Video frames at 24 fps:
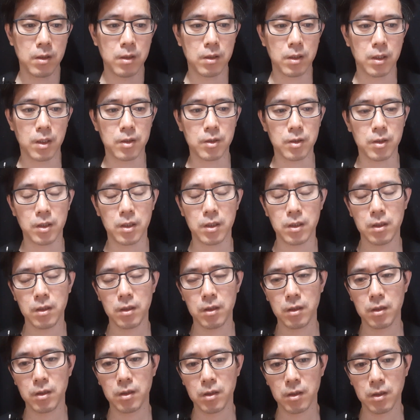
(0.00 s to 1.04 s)
예전에
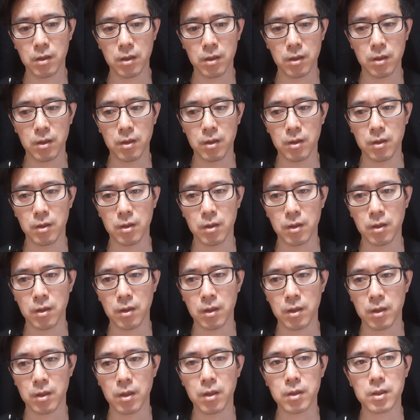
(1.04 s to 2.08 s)

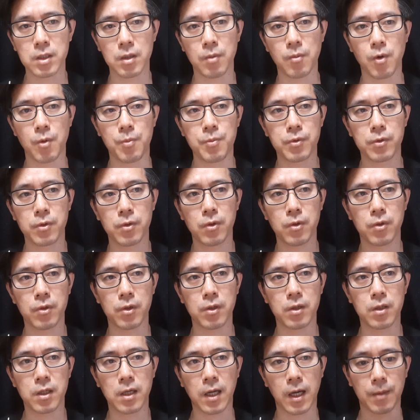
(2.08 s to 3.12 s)

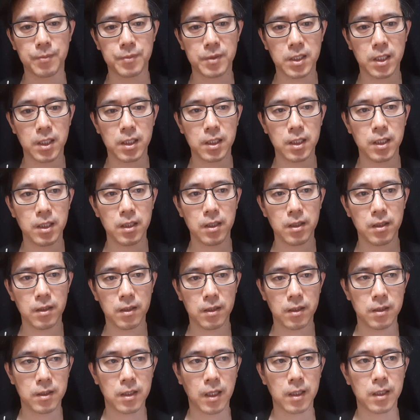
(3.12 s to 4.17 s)
0.5%를 갑자기
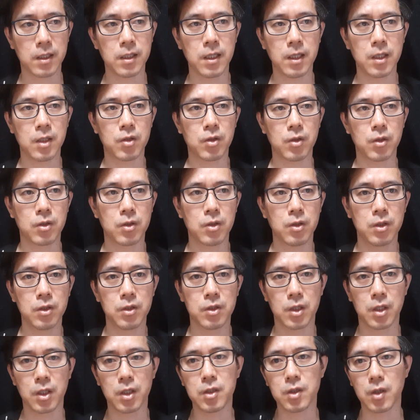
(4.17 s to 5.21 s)
단기간에 떨어뜨린
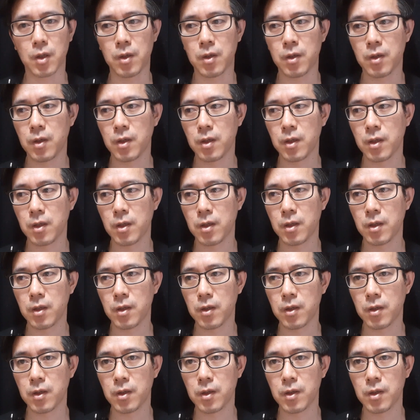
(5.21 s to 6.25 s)
적이 있죠.
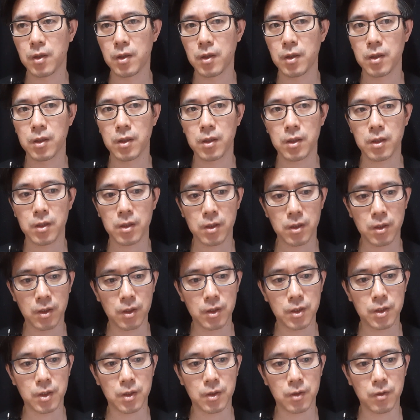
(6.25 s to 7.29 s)
그런
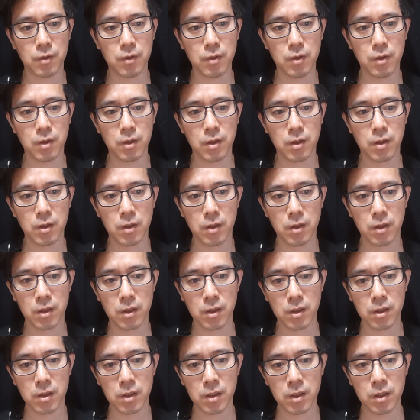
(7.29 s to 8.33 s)
식으로
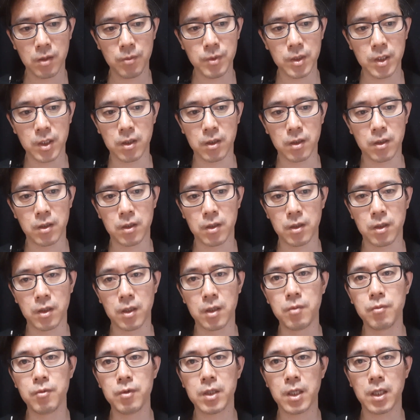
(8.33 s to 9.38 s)
금리를
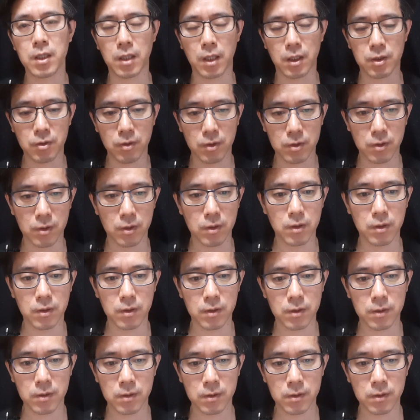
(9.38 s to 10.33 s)
너무 이렇게 낮춰서